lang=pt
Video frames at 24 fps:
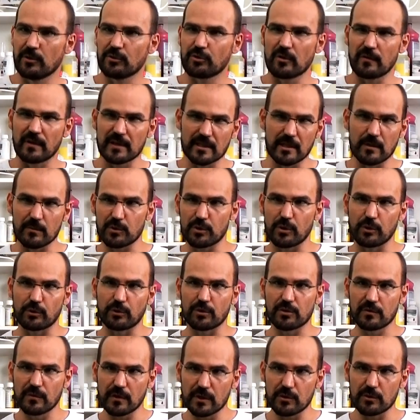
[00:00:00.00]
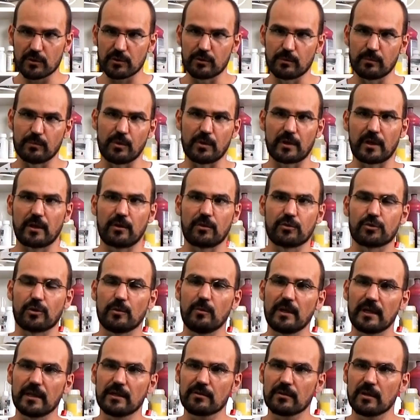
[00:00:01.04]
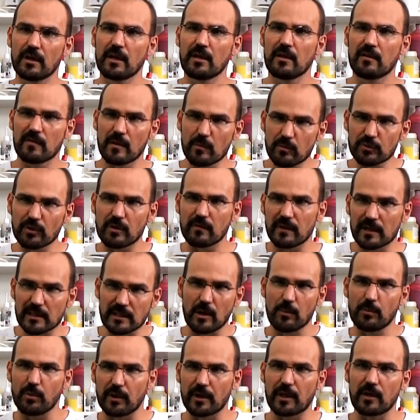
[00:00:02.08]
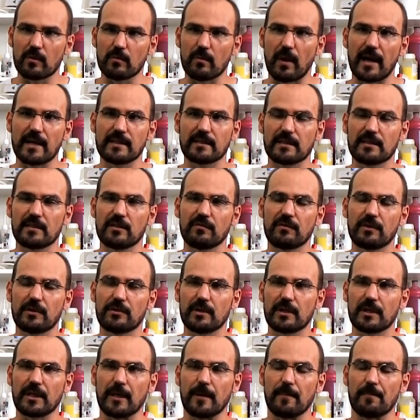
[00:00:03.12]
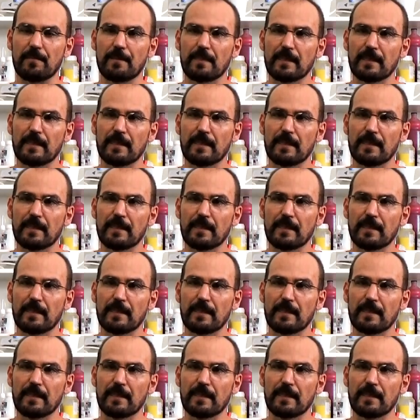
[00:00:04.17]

Conversamos em outros vídeos um pouquinho sobre isso, vamos conversar um pouquinho mais nesse vídeo aqui.